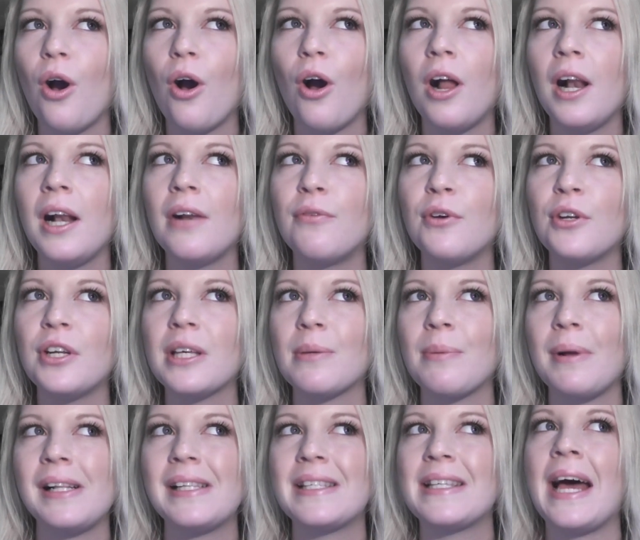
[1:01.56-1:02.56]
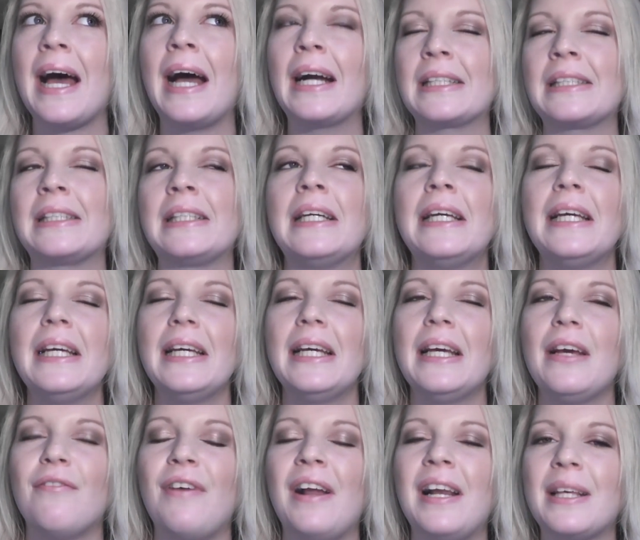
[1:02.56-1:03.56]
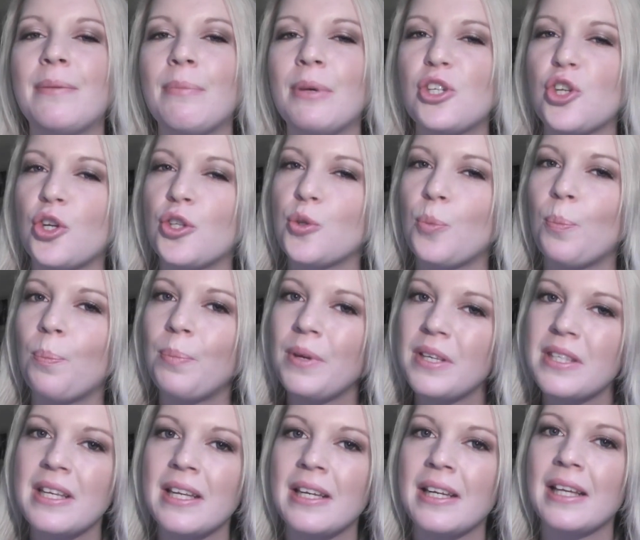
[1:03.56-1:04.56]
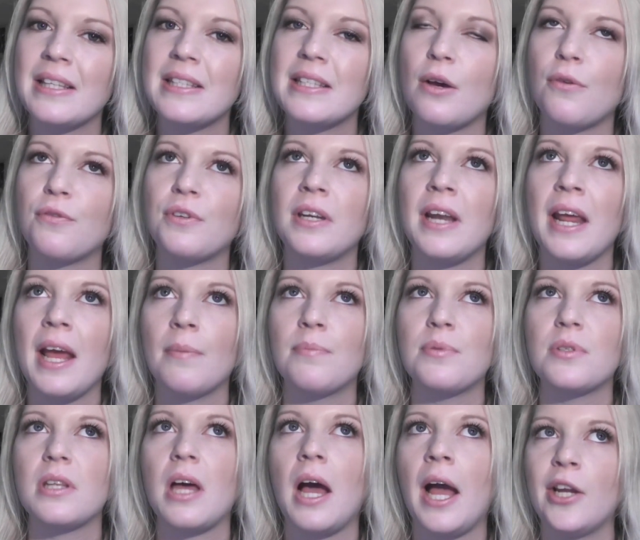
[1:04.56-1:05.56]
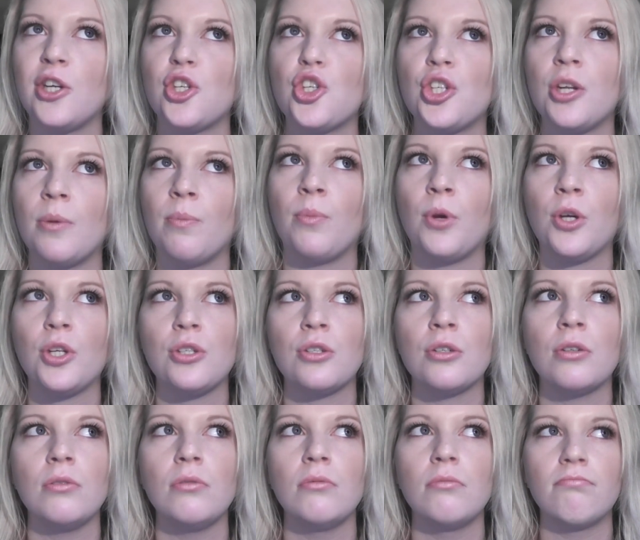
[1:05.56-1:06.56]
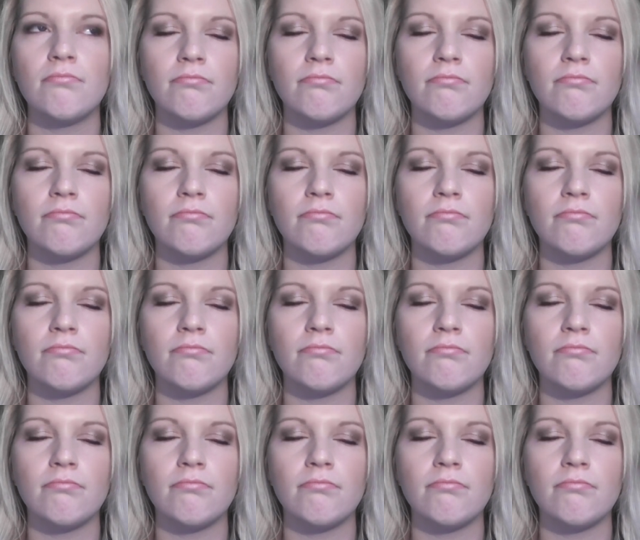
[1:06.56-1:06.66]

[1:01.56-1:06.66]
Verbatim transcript: Haul, würde ich mal sagen, weil ich mich schon so ein bisschen jetzt auf den Herbst einstimmen möchte.